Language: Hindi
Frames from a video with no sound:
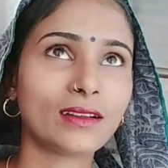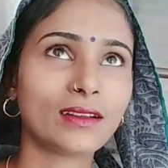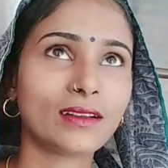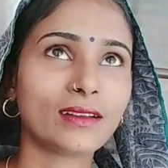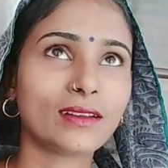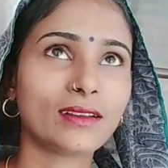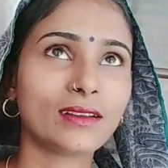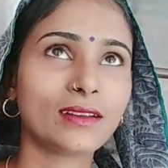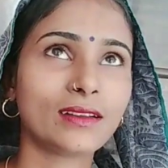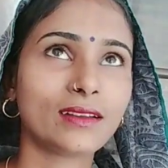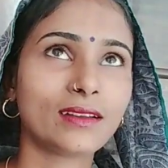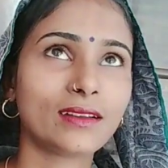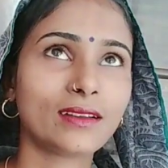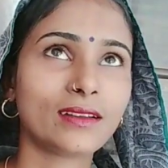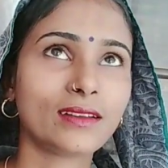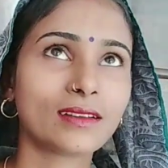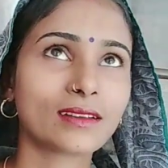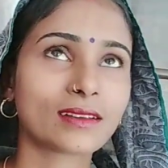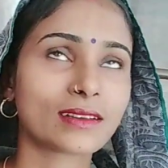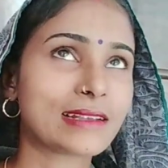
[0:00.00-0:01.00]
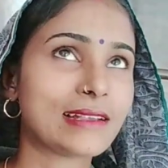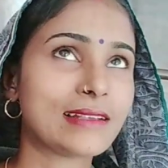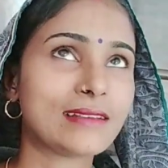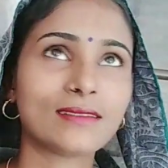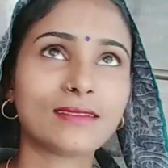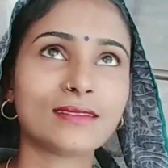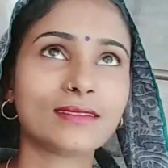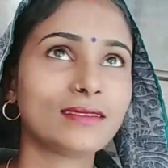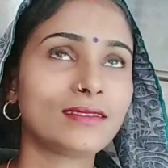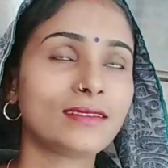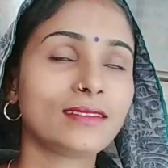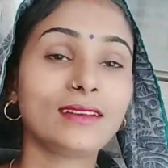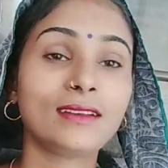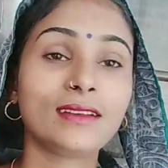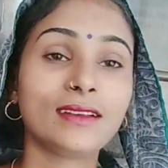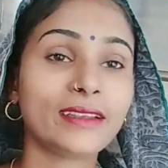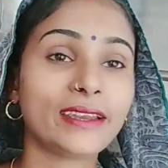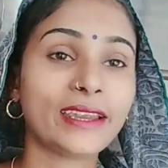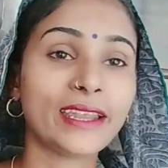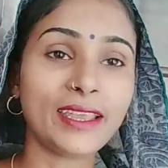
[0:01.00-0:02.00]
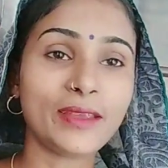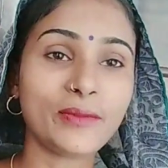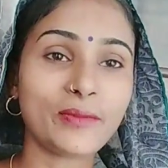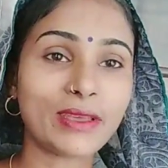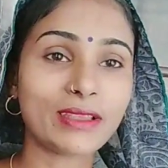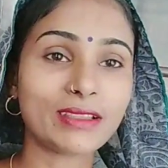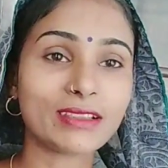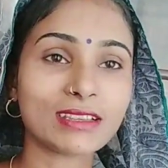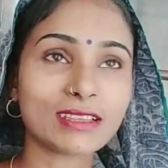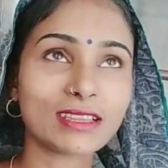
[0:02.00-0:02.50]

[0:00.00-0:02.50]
जूंगी बोलो क्या करोगा नहीं मैं